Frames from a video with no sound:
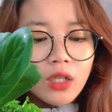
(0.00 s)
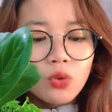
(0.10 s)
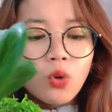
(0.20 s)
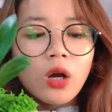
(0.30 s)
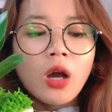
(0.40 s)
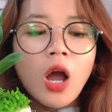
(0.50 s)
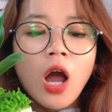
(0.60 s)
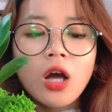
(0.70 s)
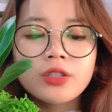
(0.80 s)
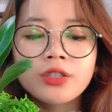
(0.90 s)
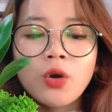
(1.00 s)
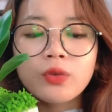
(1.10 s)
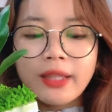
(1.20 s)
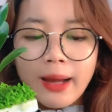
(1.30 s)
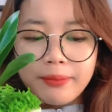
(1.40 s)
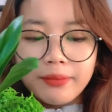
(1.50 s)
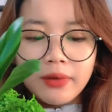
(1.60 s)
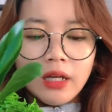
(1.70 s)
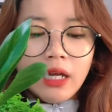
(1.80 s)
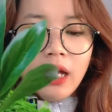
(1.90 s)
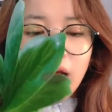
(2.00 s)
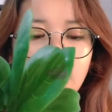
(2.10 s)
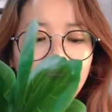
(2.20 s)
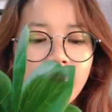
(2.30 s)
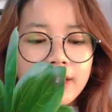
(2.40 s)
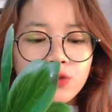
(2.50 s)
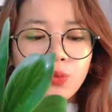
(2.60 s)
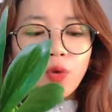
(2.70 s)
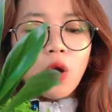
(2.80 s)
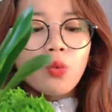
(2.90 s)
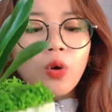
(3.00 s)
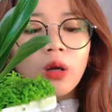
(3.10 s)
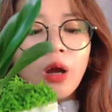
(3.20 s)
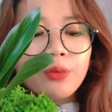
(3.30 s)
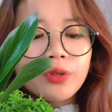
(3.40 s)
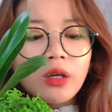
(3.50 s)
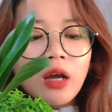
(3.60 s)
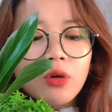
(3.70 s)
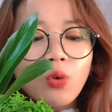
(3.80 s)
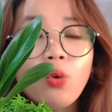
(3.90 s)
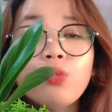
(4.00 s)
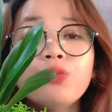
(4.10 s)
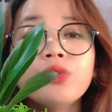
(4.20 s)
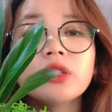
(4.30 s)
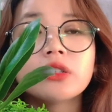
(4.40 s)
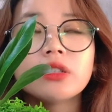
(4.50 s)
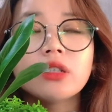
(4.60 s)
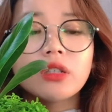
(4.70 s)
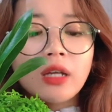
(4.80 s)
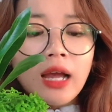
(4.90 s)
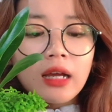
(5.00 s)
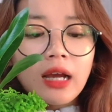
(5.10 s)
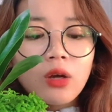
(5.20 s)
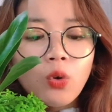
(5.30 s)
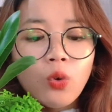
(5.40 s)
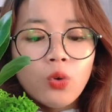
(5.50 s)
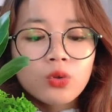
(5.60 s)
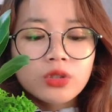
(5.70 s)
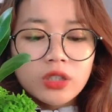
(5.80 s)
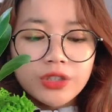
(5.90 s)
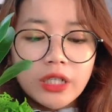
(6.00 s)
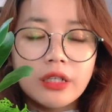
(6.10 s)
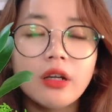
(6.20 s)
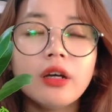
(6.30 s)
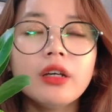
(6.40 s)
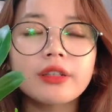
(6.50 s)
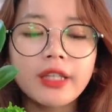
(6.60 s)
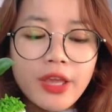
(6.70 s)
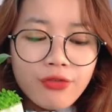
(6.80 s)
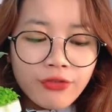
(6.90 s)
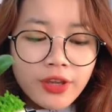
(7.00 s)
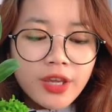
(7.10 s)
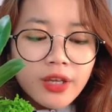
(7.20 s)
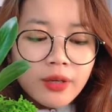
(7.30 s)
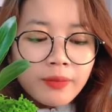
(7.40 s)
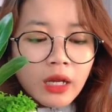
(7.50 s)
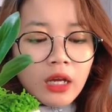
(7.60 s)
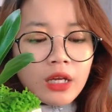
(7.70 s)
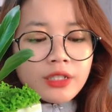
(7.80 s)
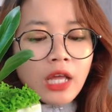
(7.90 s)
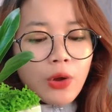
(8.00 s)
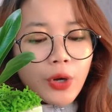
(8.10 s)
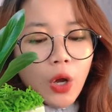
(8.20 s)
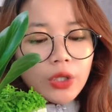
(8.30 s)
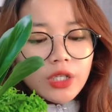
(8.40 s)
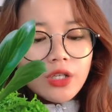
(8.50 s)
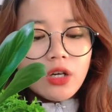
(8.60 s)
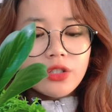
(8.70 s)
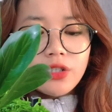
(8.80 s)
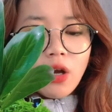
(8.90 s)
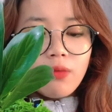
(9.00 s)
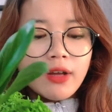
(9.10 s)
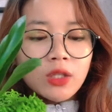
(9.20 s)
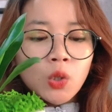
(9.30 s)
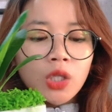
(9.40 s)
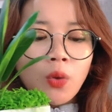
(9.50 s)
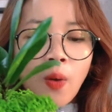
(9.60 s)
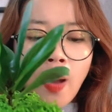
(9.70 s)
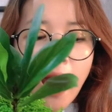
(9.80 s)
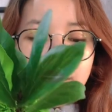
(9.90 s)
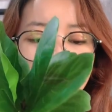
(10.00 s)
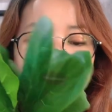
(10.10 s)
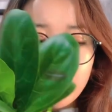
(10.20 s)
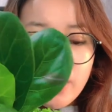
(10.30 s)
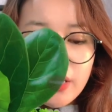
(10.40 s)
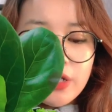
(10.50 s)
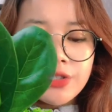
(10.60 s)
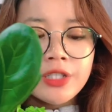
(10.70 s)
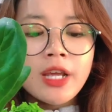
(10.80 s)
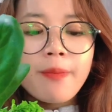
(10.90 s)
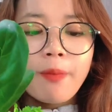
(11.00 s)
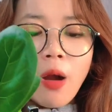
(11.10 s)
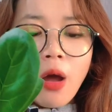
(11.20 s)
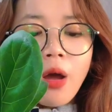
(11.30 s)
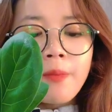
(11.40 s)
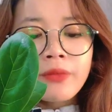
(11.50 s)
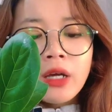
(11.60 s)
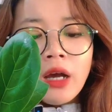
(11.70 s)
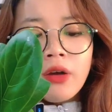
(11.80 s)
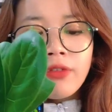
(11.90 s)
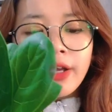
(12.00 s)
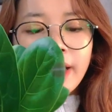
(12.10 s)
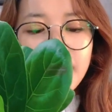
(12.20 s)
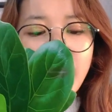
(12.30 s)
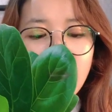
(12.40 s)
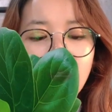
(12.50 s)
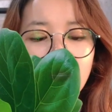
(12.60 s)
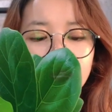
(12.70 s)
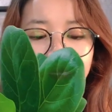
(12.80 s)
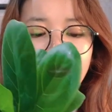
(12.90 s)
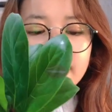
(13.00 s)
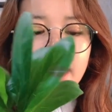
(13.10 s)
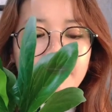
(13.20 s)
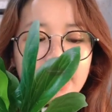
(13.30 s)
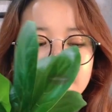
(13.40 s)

thuộc họ dâu tầm và chúng có nguồn gốc từ các khu vực à, các khu rừng nhiệt đới ở Tây Phi sau đó thì được trồng và thuần hóa nhiều nhất ở Singapore với cái bằng à, với cái tên bằng